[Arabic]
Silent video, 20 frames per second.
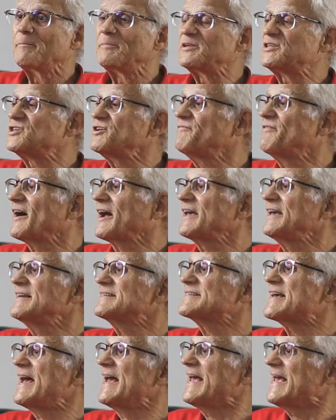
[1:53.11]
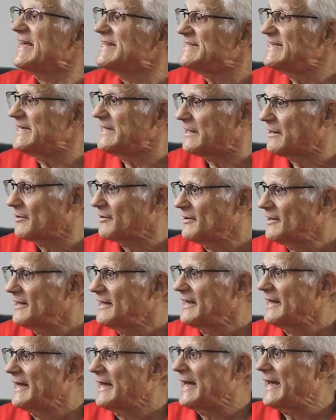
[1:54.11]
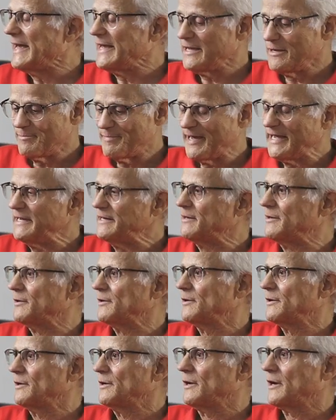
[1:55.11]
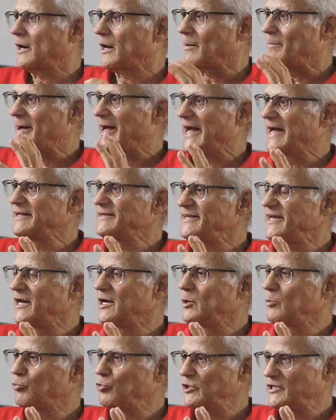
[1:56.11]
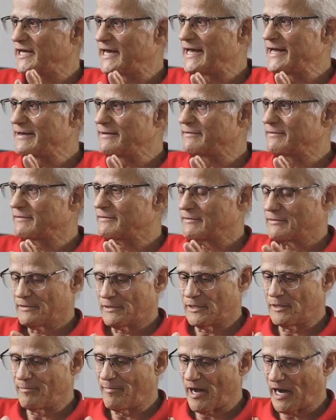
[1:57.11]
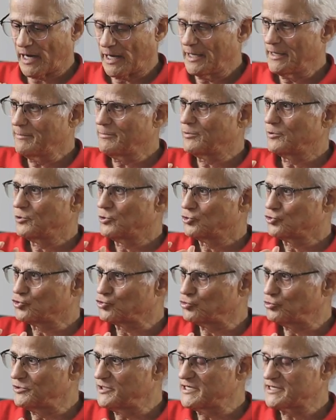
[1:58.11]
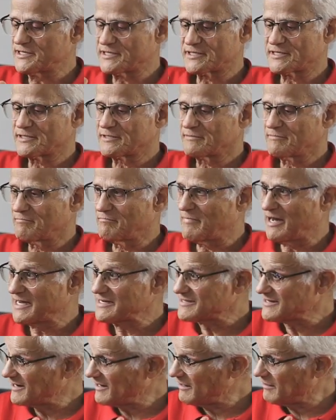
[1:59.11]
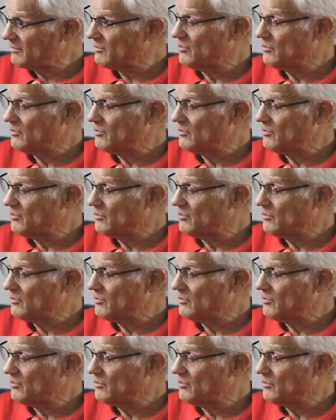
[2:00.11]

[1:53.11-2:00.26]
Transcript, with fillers: باتفاقيه اكادير اي بين اربعه ديال البلدان المغرب تونس مصر